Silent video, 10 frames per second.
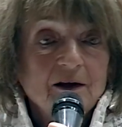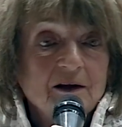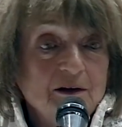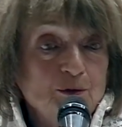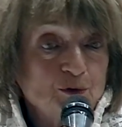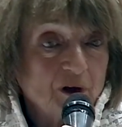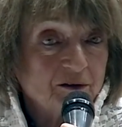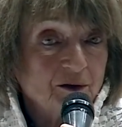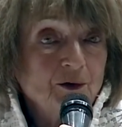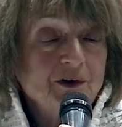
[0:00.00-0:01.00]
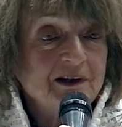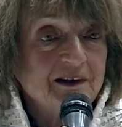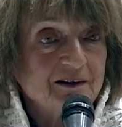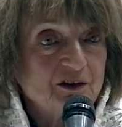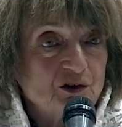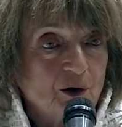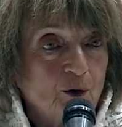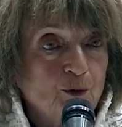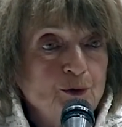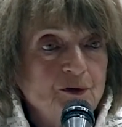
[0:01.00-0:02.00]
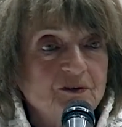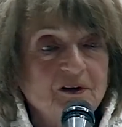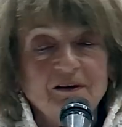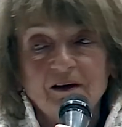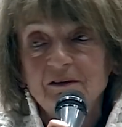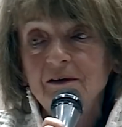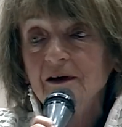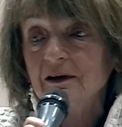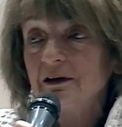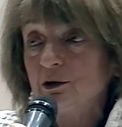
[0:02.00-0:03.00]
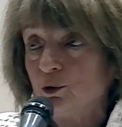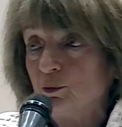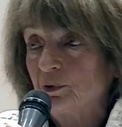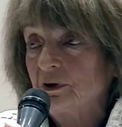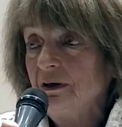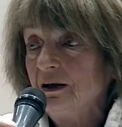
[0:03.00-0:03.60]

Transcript: qui nous attend, qui est déjà en route, c'est-à-dire y compris